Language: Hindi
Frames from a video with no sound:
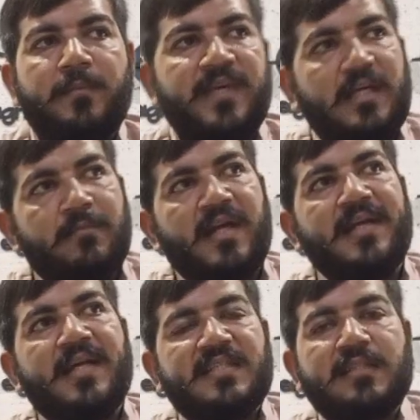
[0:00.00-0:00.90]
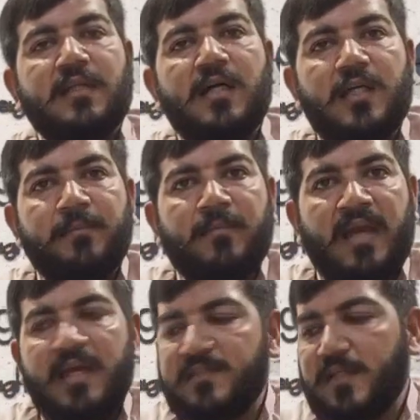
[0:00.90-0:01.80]
मेरा माइंड ऐसा था कि
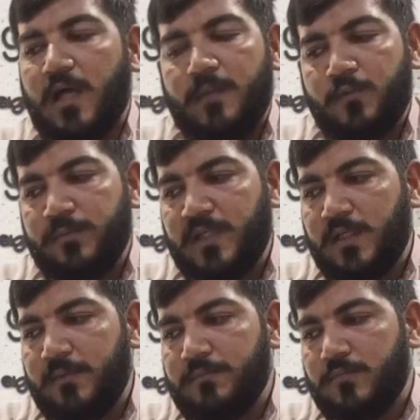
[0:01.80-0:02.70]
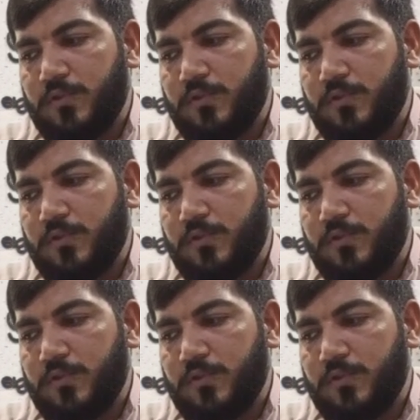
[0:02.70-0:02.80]
मैं ऐसे कामों में